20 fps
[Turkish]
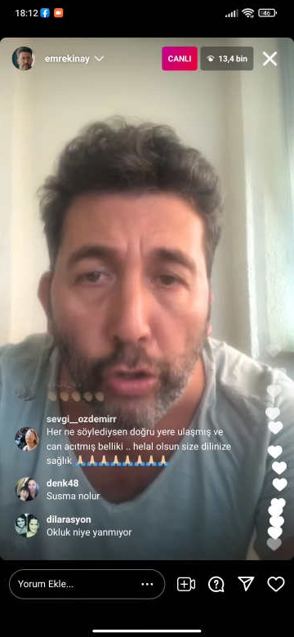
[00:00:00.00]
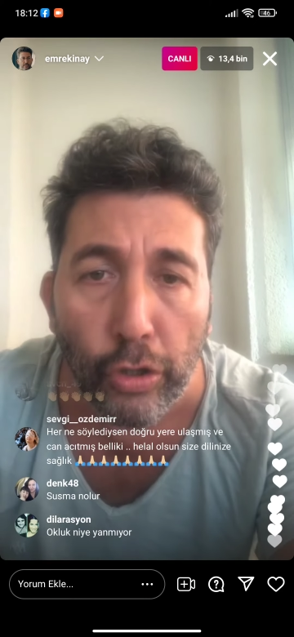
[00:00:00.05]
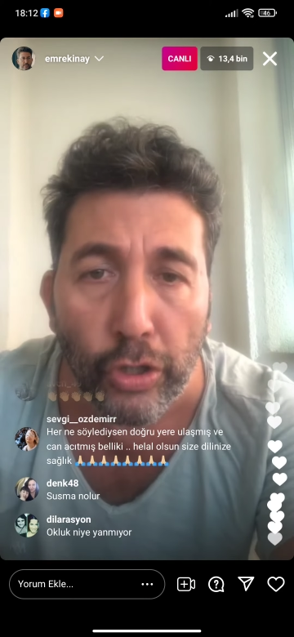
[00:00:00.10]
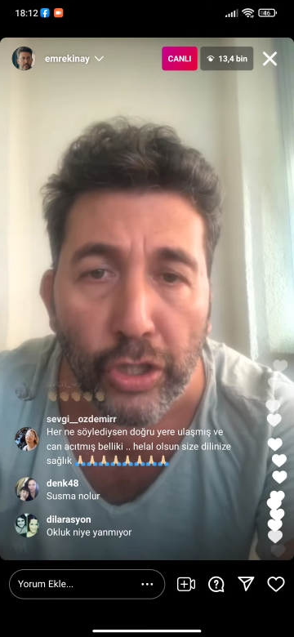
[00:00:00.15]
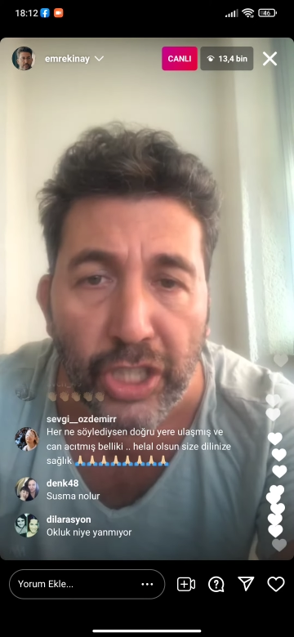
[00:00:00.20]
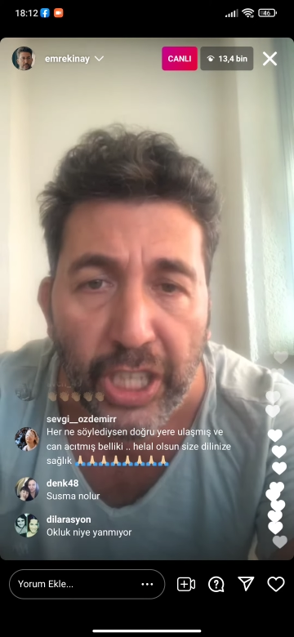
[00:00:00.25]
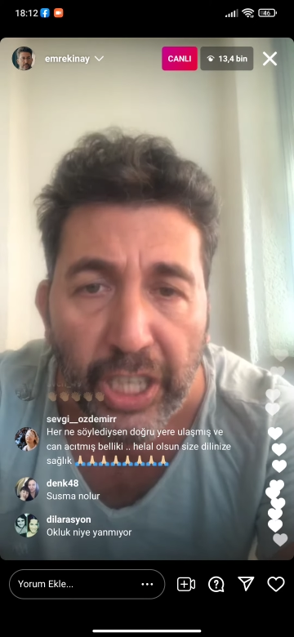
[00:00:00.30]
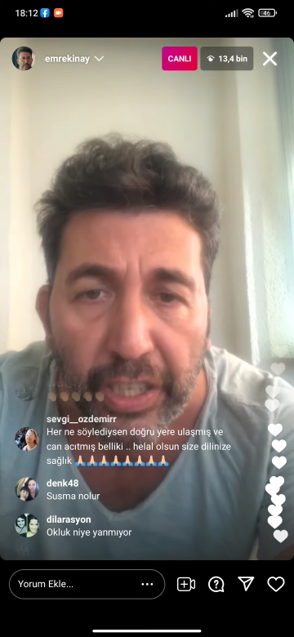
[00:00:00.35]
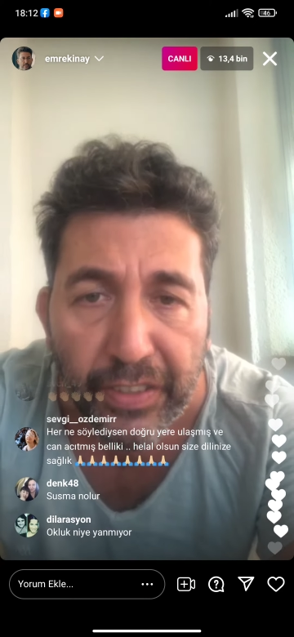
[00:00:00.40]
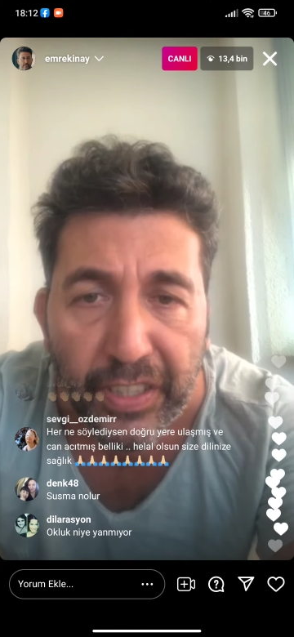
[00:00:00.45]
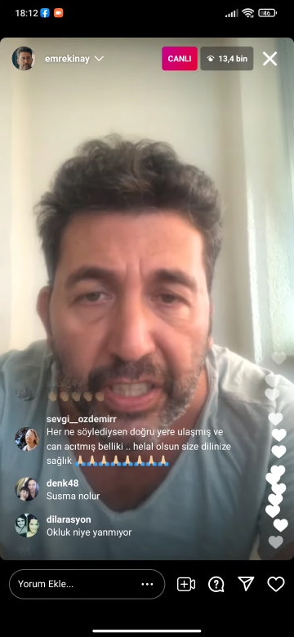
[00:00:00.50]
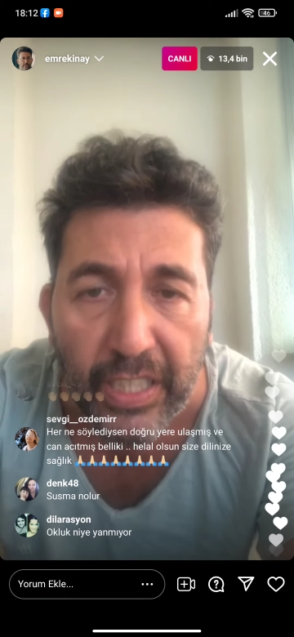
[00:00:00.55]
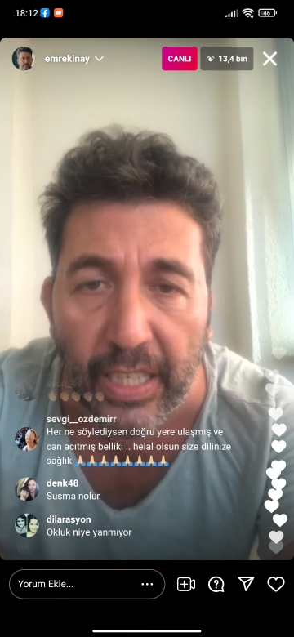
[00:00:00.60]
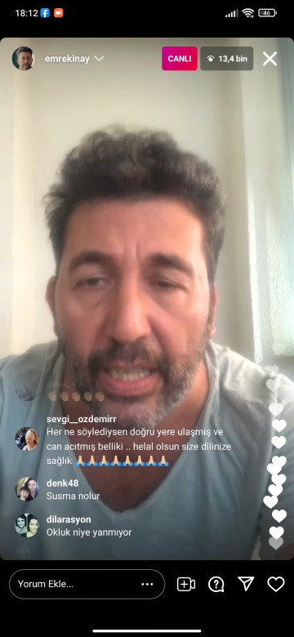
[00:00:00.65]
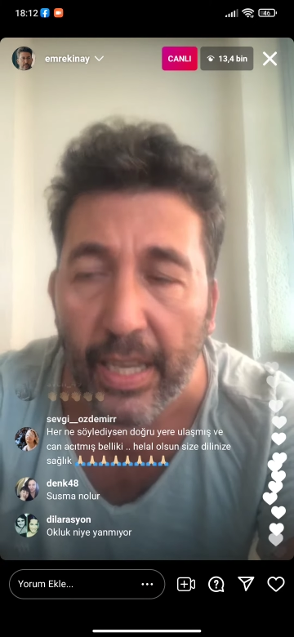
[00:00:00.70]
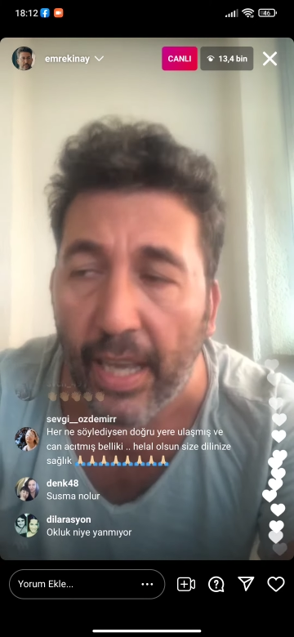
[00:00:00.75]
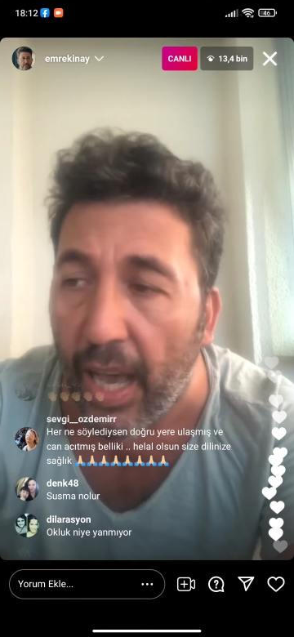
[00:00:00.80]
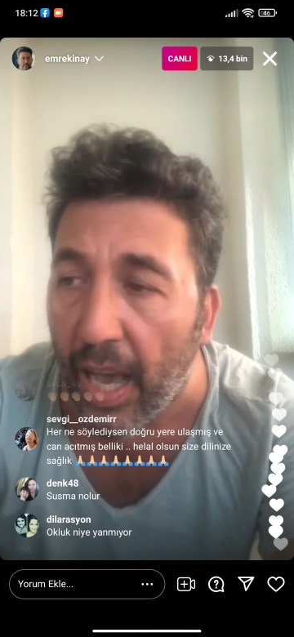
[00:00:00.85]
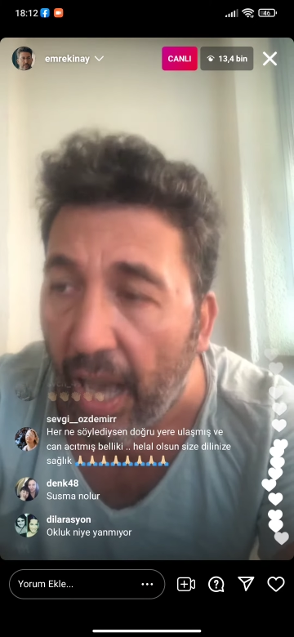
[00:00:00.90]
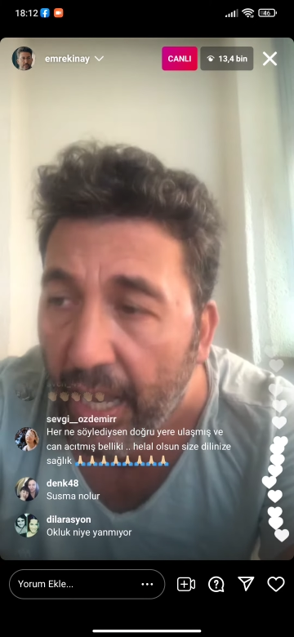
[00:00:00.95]
çiftçi,
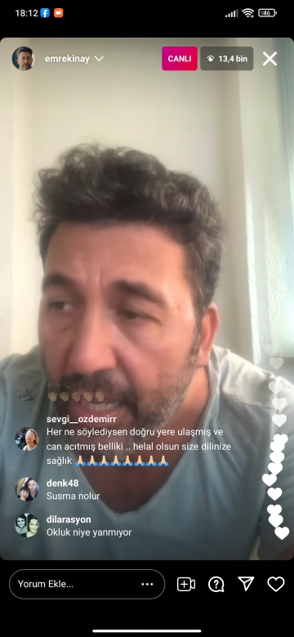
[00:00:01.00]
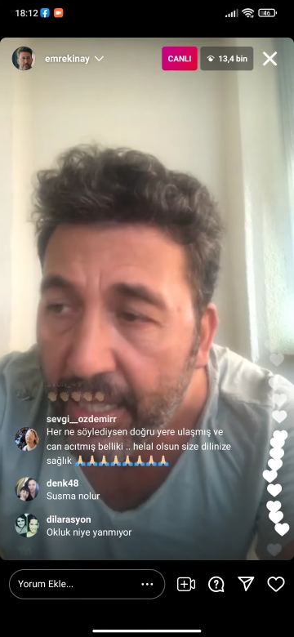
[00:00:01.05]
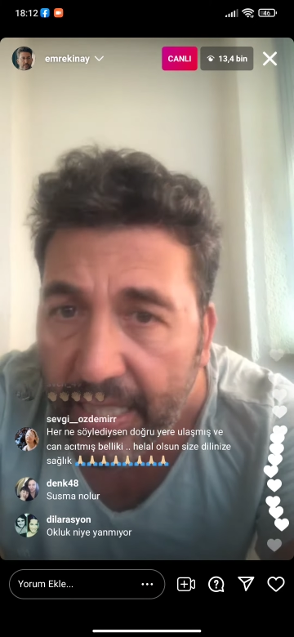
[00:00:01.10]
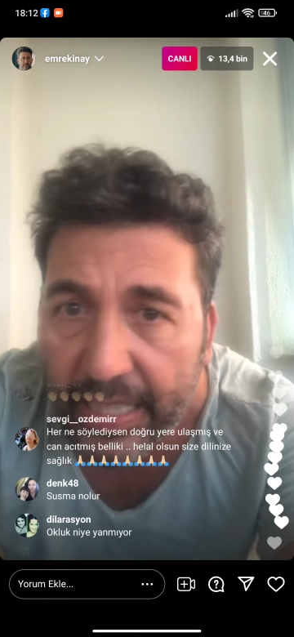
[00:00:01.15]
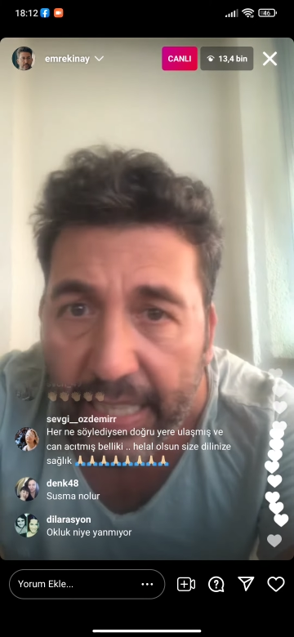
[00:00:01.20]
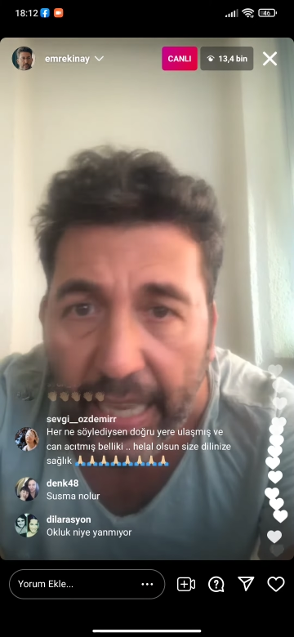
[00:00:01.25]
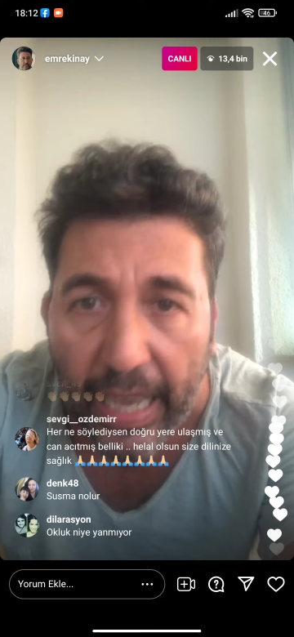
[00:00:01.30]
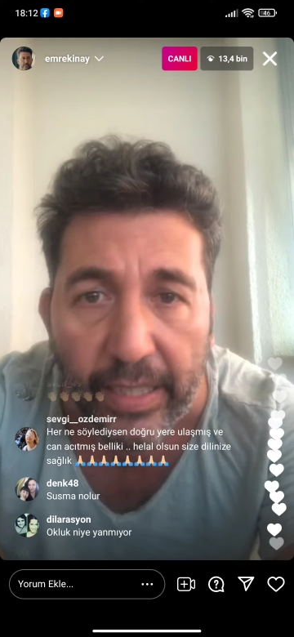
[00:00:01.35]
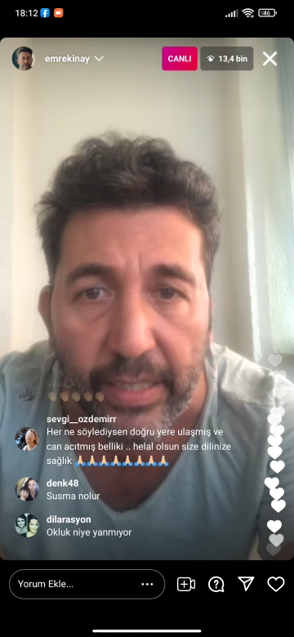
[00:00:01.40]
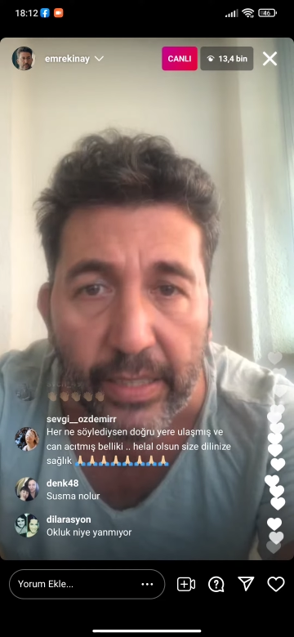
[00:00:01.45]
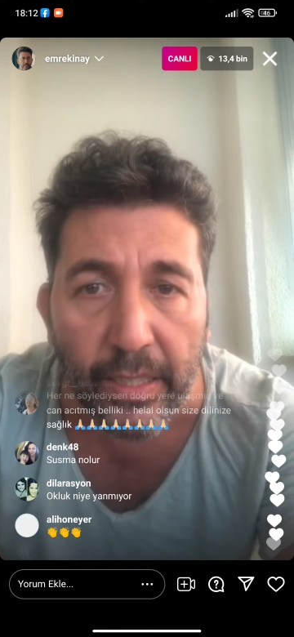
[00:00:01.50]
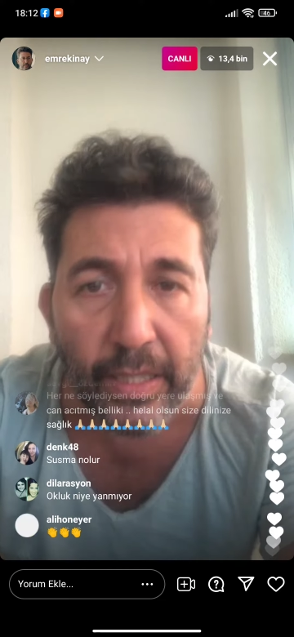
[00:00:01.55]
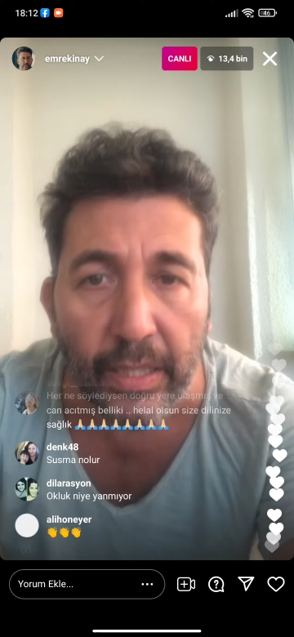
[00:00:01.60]
asker